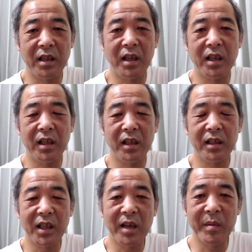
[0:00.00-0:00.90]

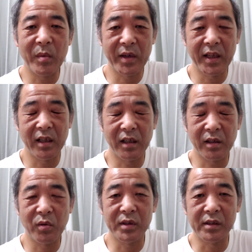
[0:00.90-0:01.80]
で、テレビも
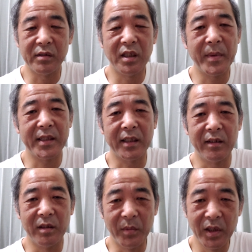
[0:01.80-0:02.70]
ね、当時住んでました
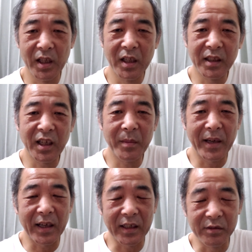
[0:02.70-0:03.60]
けれども、
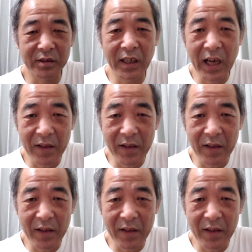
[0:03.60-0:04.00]
テレビなんか映ら